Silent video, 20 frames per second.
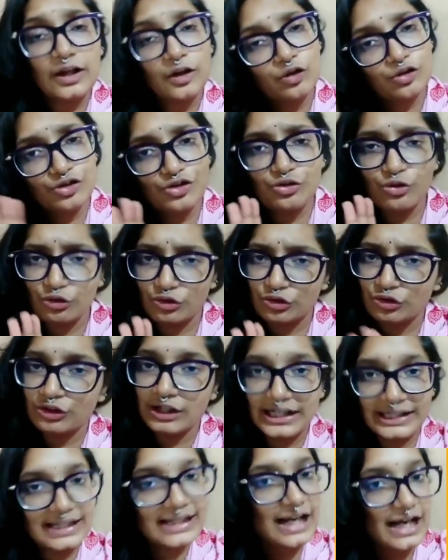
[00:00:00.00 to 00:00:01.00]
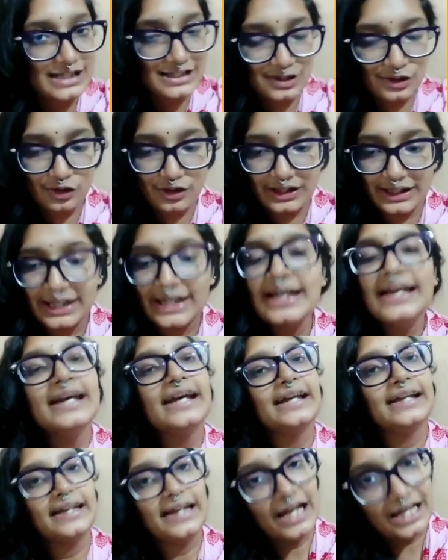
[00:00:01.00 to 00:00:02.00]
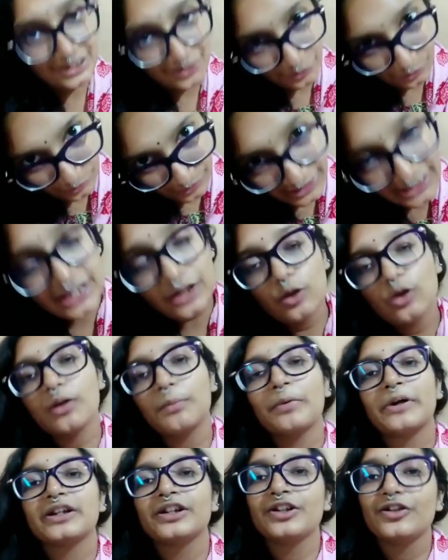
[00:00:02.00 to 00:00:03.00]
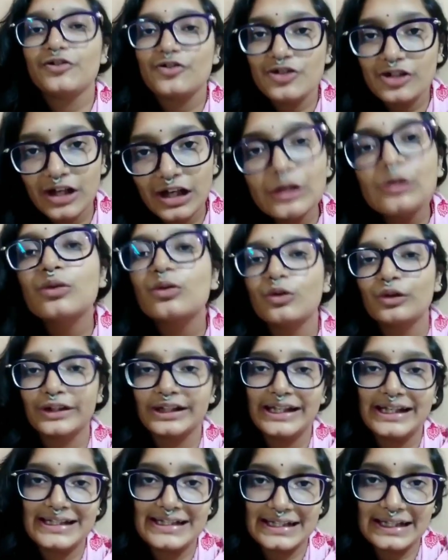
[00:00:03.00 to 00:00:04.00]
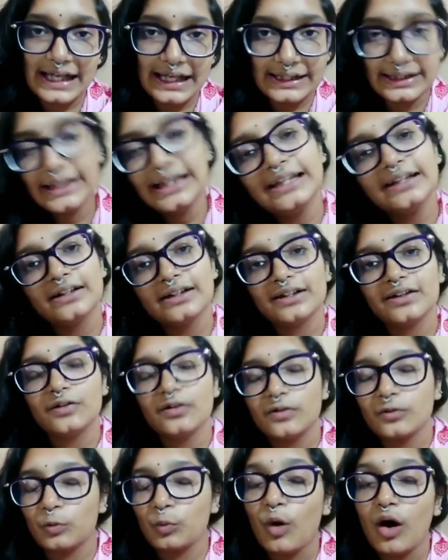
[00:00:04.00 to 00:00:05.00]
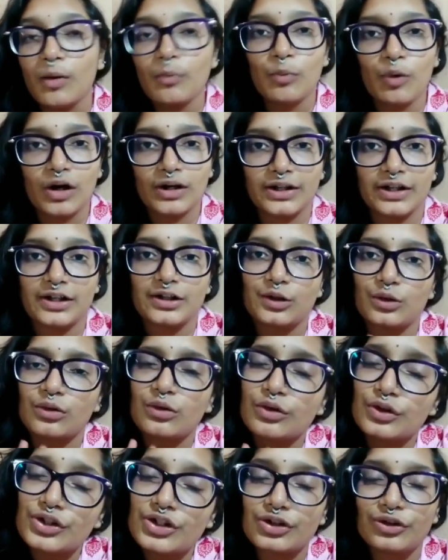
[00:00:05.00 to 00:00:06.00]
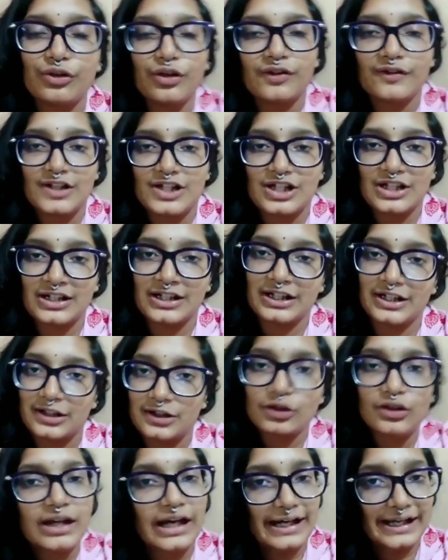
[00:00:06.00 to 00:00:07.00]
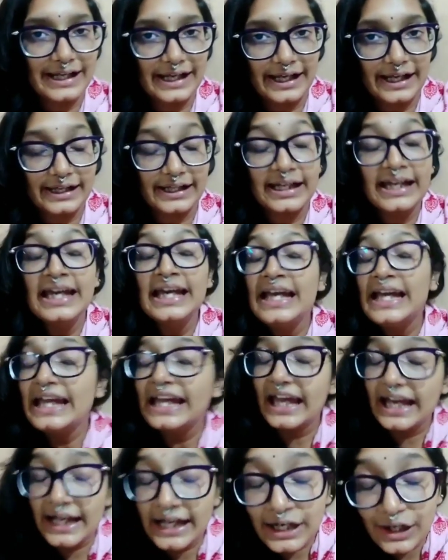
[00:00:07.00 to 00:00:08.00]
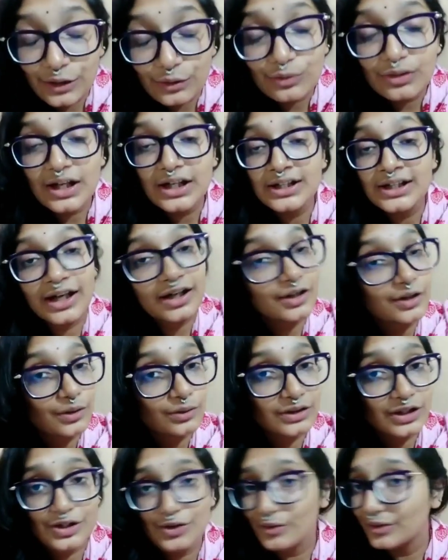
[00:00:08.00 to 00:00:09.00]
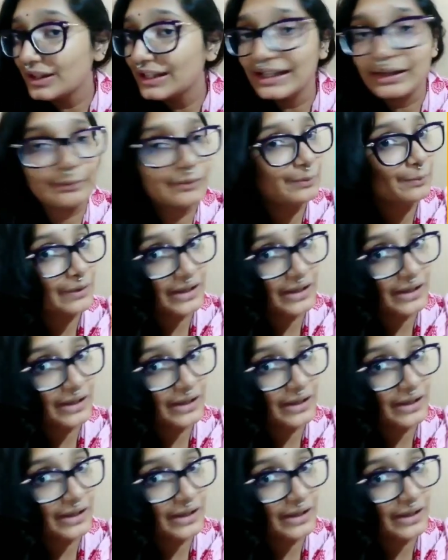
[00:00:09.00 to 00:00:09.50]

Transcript: కొంచెం ఒత్తుగానే రాసుకోవాలి రాసుకుని ఒక పది నిమిషాలు వదిలేసి దాన్ని వామ్ వాటర్తో కొంచెం గోరువెచ్చటి నీళ్ళతో కడిగేయాలి ఎక్కడ కూడా కట్టున్న చోట లెమన్